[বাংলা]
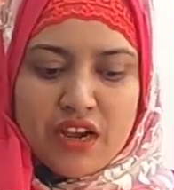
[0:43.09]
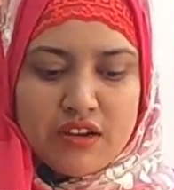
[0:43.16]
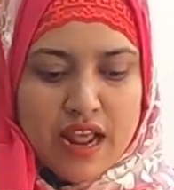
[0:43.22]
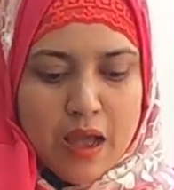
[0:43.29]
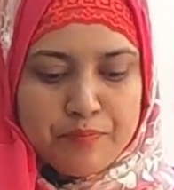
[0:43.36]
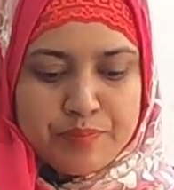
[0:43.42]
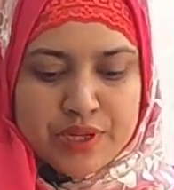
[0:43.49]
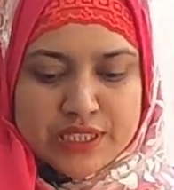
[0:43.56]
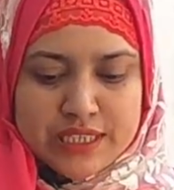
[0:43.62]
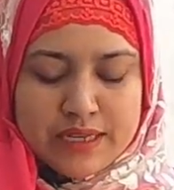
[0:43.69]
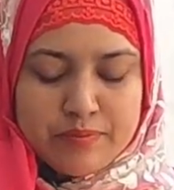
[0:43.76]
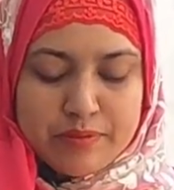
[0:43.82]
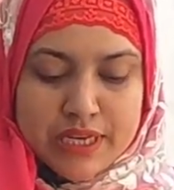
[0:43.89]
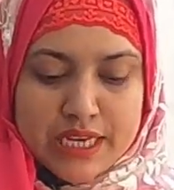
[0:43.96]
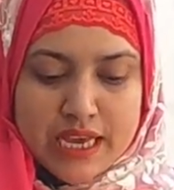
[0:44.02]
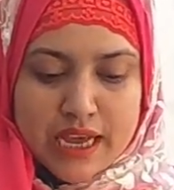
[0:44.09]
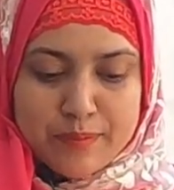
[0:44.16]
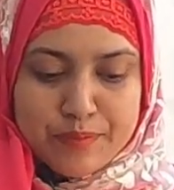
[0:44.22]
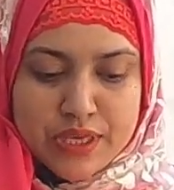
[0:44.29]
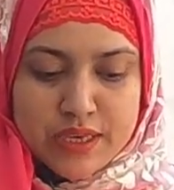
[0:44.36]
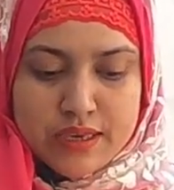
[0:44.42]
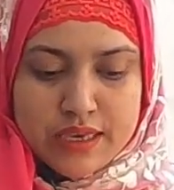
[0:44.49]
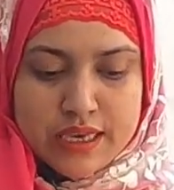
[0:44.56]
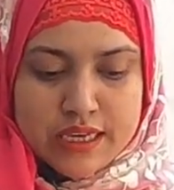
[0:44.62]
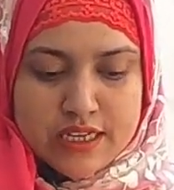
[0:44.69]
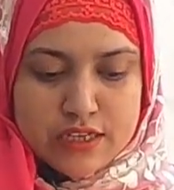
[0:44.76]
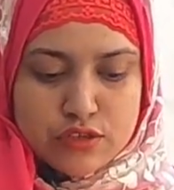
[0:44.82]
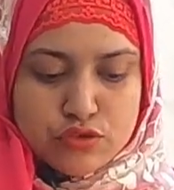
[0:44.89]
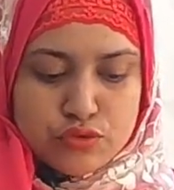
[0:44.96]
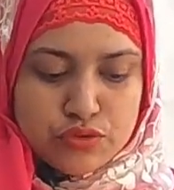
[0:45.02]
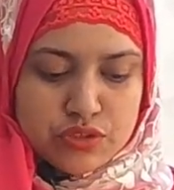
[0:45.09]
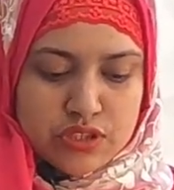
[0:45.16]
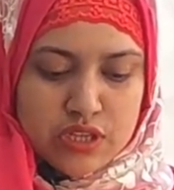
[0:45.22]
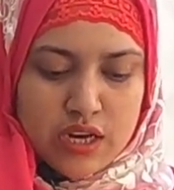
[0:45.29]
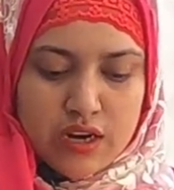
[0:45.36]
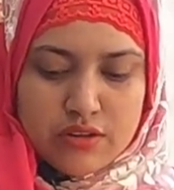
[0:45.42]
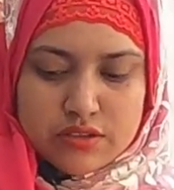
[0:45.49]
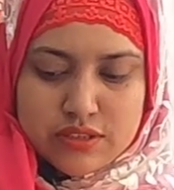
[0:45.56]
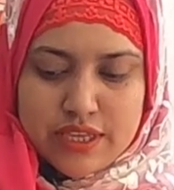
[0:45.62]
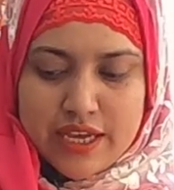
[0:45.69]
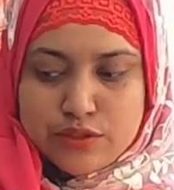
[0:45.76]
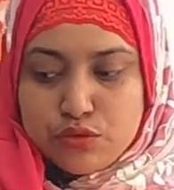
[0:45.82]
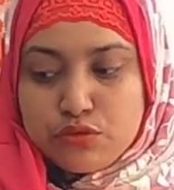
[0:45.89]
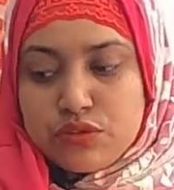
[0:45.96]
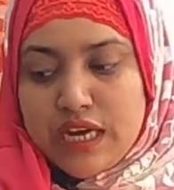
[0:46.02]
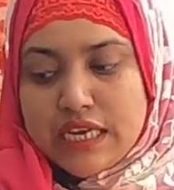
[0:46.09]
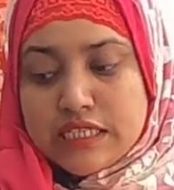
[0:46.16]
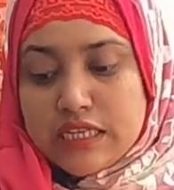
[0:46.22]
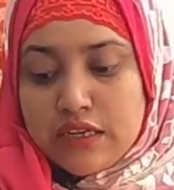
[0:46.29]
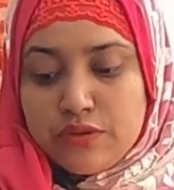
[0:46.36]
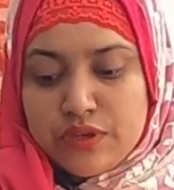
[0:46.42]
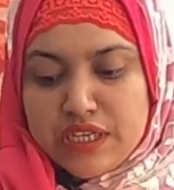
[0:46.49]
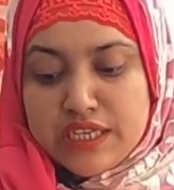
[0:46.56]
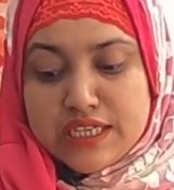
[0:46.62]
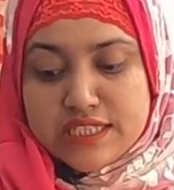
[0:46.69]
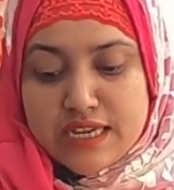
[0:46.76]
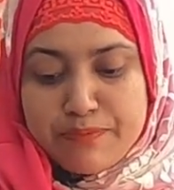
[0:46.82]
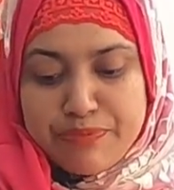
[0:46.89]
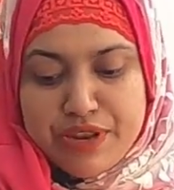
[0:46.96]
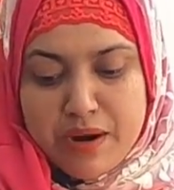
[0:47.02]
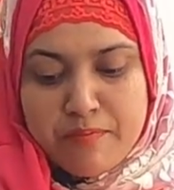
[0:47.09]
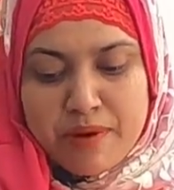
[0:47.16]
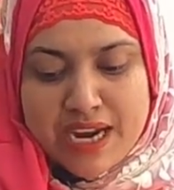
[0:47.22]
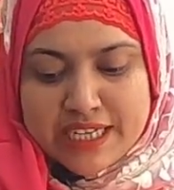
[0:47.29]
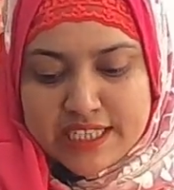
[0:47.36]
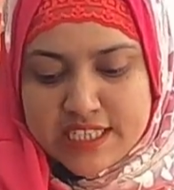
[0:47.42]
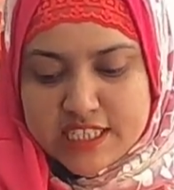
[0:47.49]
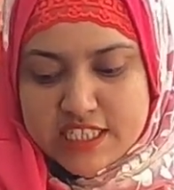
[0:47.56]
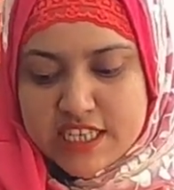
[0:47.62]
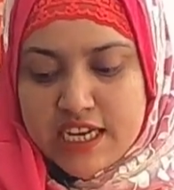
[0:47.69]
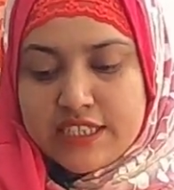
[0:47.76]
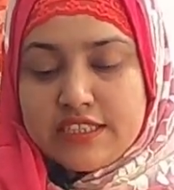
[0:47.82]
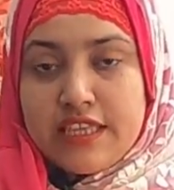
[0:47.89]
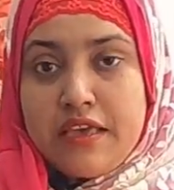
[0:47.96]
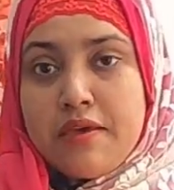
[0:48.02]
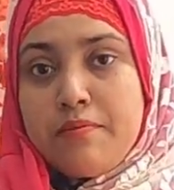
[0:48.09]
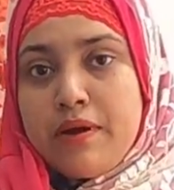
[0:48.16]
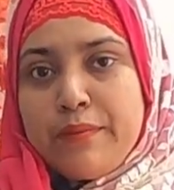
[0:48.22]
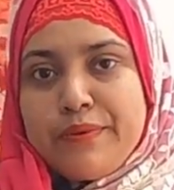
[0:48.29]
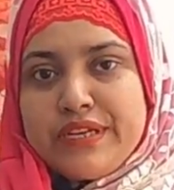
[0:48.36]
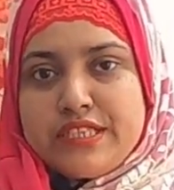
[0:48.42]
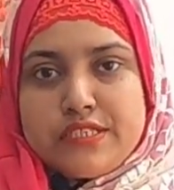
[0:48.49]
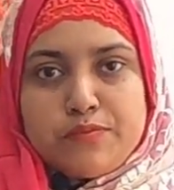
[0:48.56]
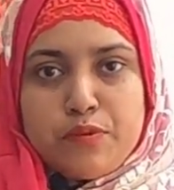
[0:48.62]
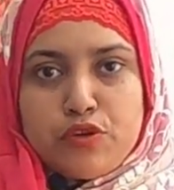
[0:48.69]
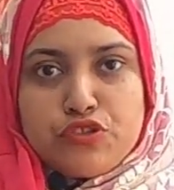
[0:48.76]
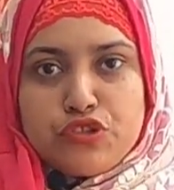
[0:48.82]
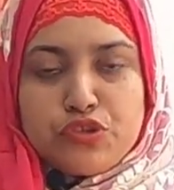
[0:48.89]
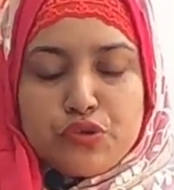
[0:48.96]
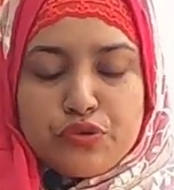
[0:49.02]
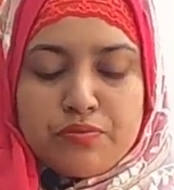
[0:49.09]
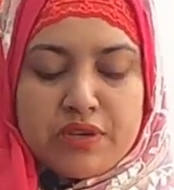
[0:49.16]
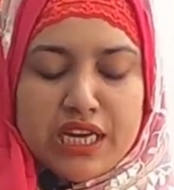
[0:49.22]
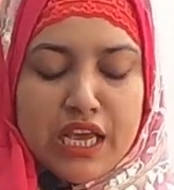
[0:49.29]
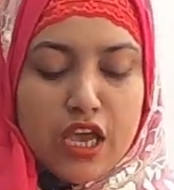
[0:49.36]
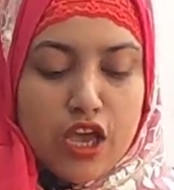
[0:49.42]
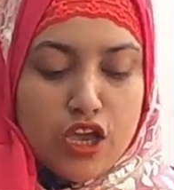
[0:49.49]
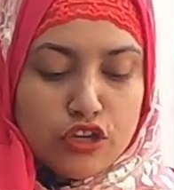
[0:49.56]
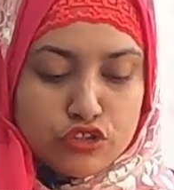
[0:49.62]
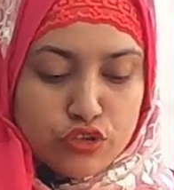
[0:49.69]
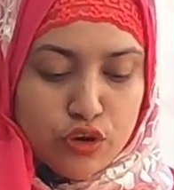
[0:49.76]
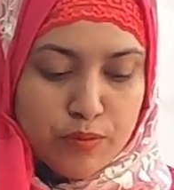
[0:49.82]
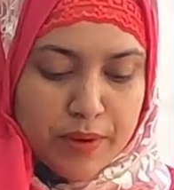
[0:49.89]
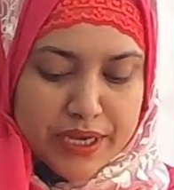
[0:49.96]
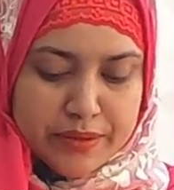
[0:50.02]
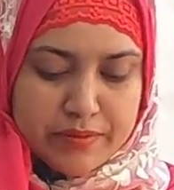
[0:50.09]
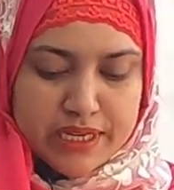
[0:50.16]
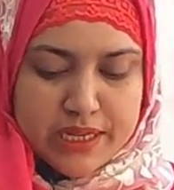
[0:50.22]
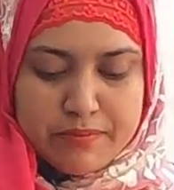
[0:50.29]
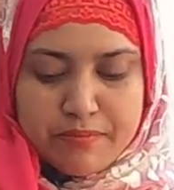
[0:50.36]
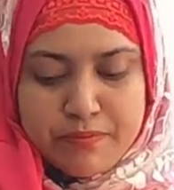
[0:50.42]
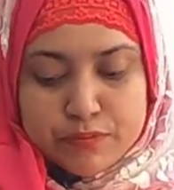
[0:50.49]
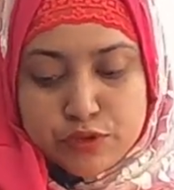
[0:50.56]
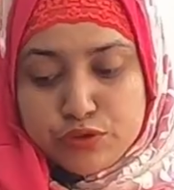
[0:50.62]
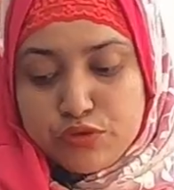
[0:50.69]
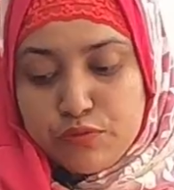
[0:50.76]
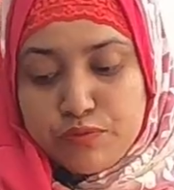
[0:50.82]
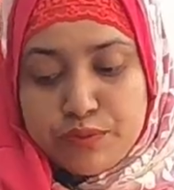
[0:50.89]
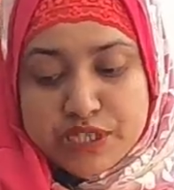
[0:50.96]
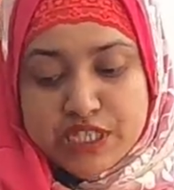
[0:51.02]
কারণ আপনাদের মানে আমি এটা সত্যিকার অর্থে এতটা আশা করিনি যে আপনারা বাটিকের শাড়িতে এইভাবে রেসপন্স করবেন সবাই মানে শুধু